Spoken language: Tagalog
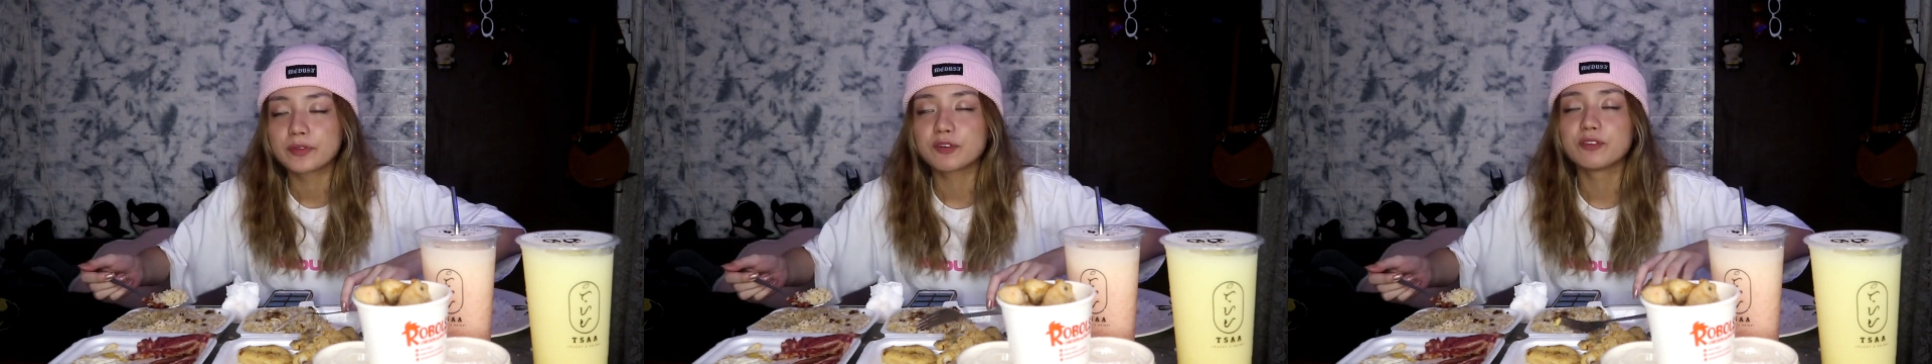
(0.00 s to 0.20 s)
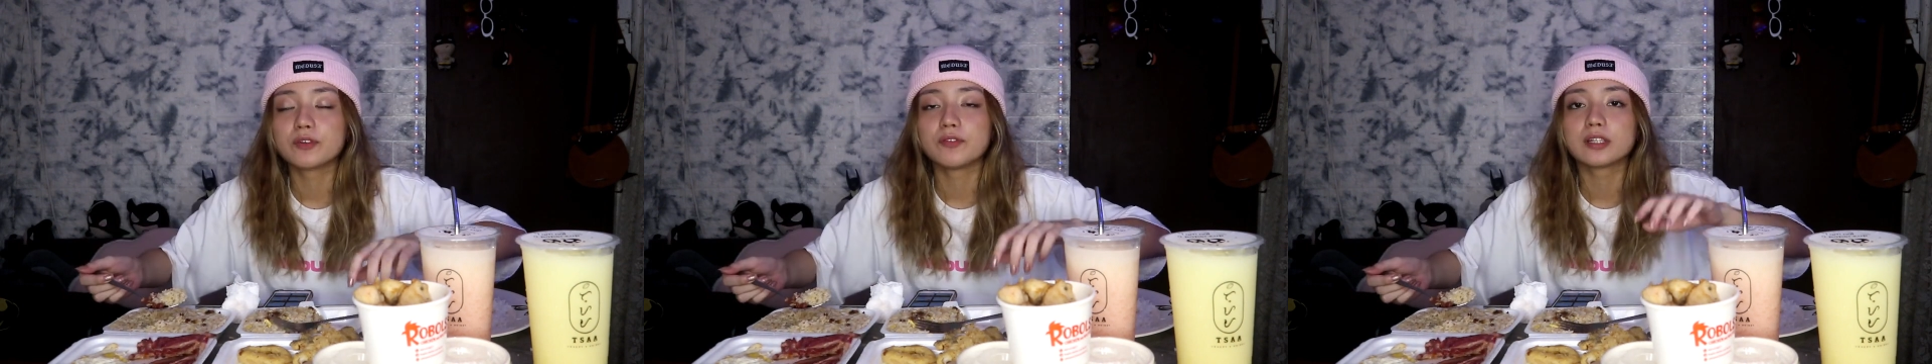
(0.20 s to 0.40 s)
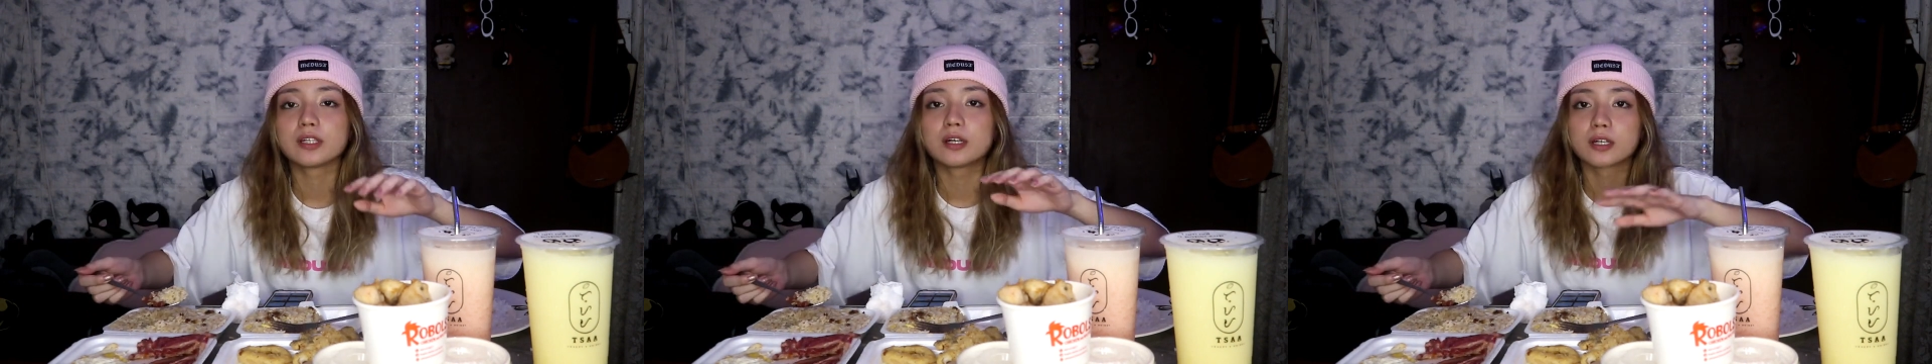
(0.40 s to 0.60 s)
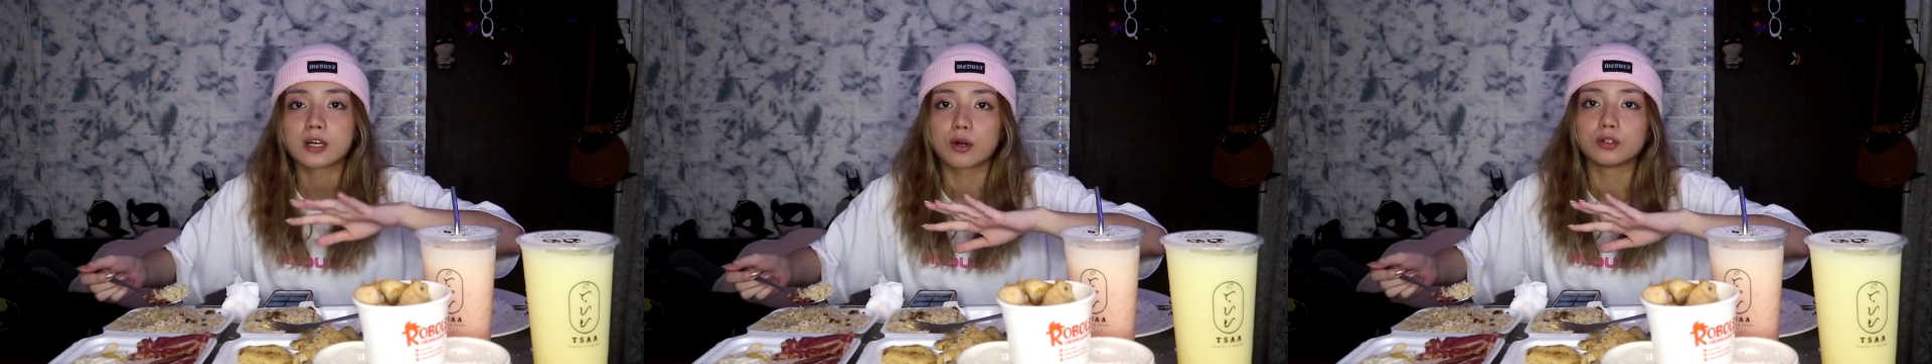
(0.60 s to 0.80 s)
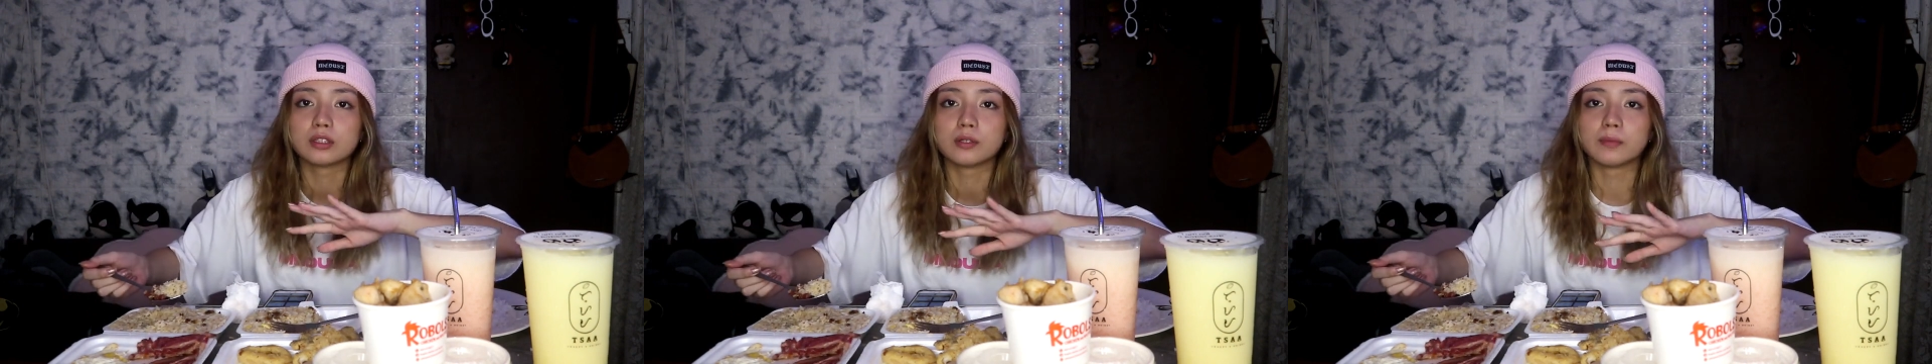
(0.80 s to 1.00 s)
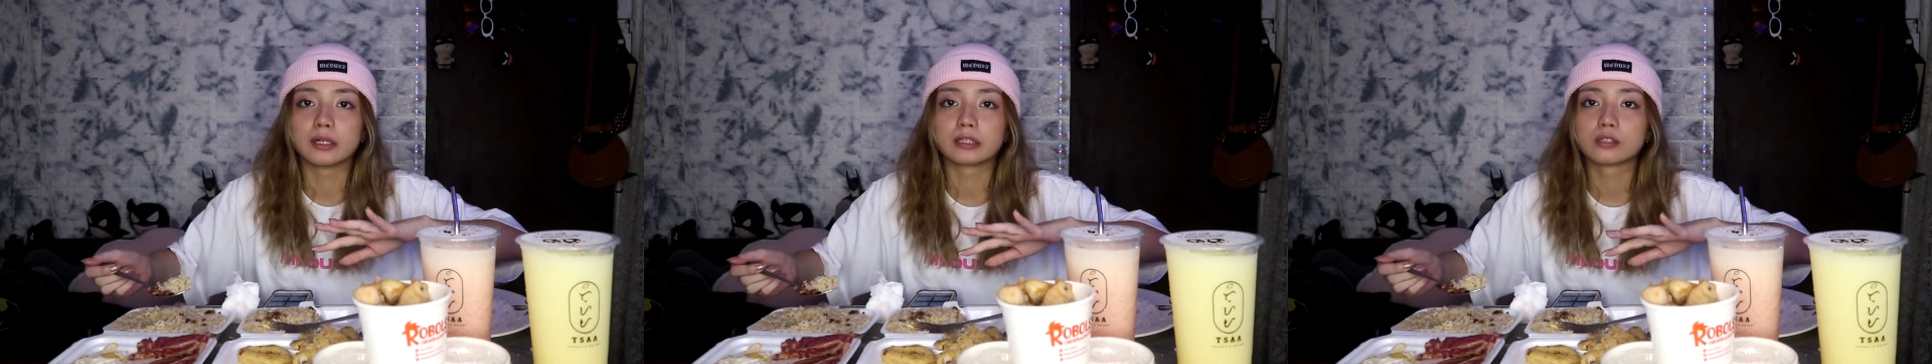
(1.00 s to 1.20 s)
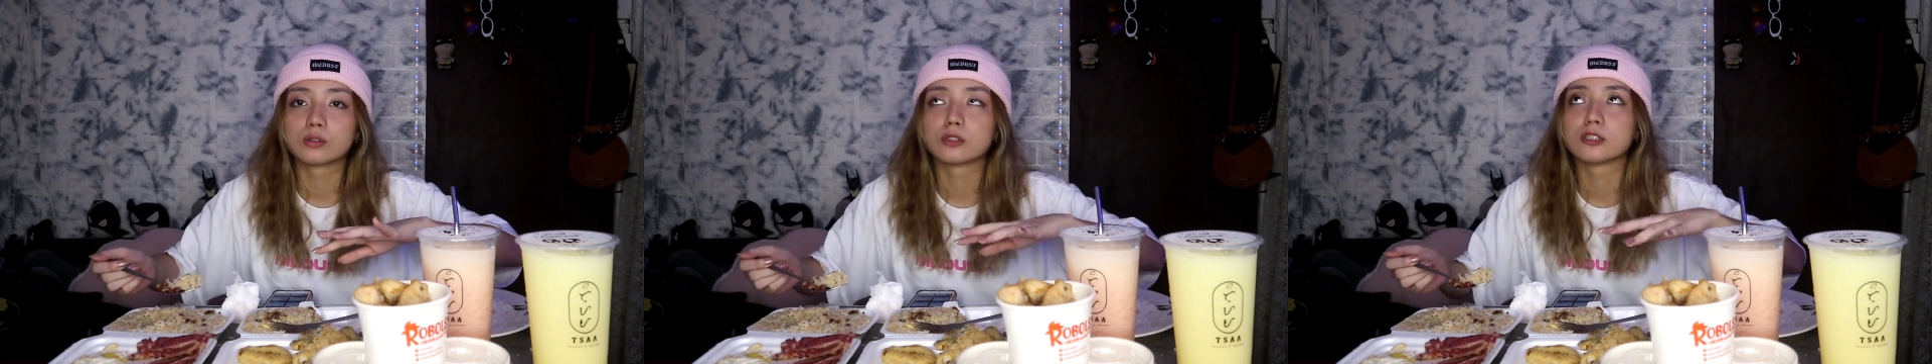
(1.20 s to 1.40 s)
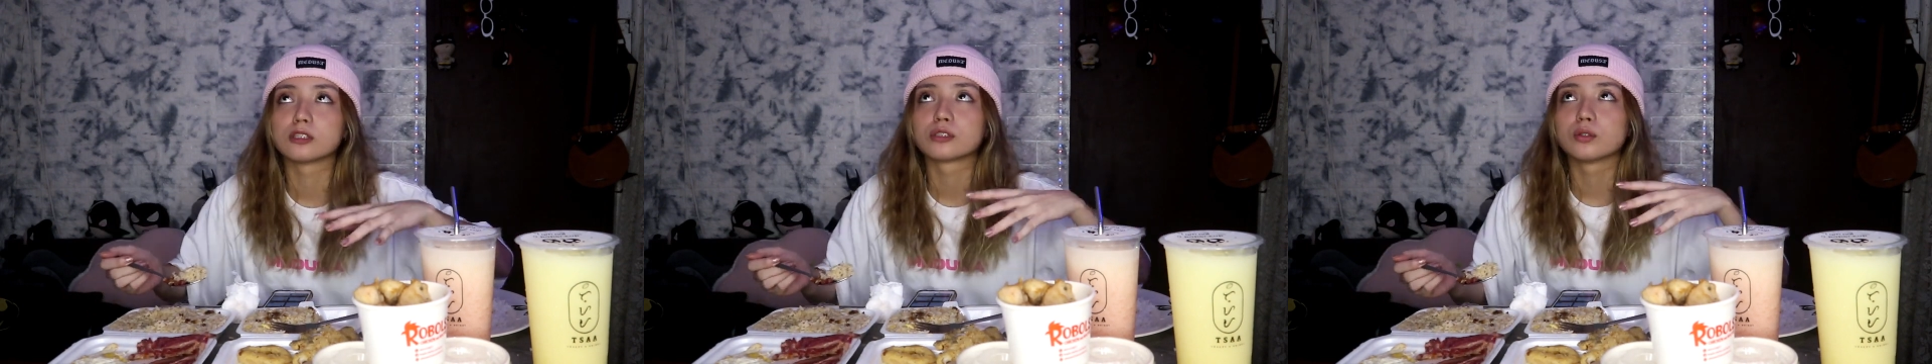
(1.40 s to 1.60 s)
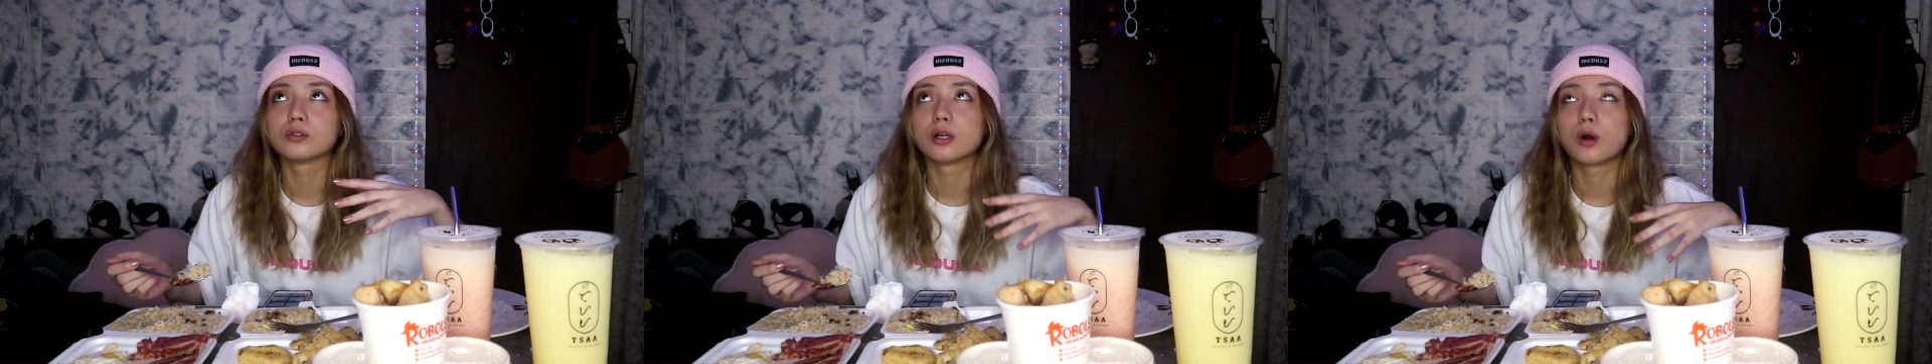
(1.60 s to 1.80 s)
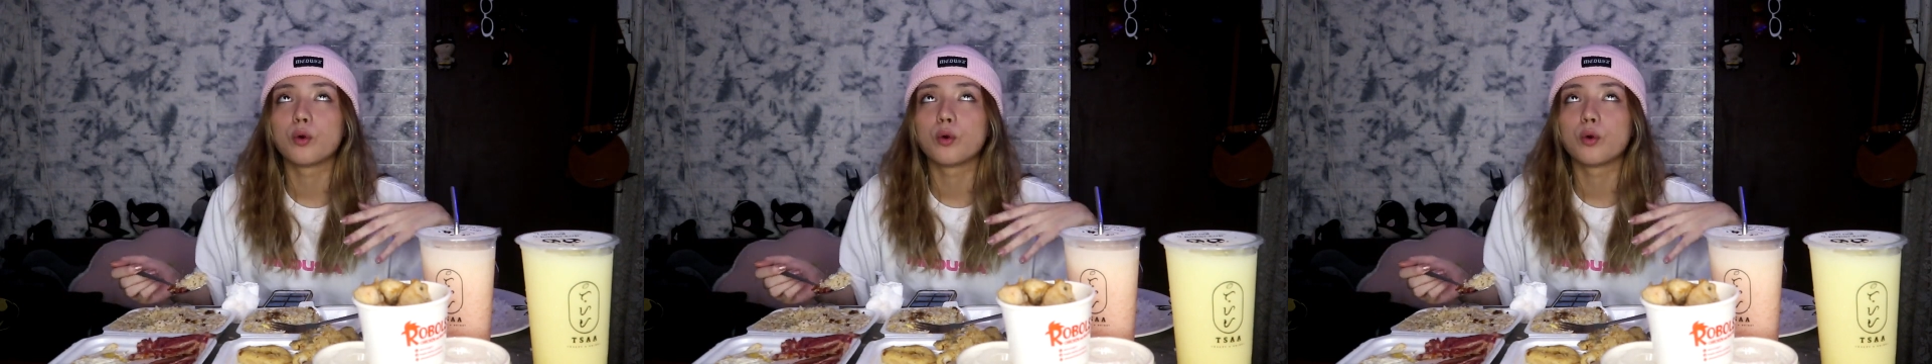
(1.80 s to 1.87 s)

Nag-VTR ako, ba? So,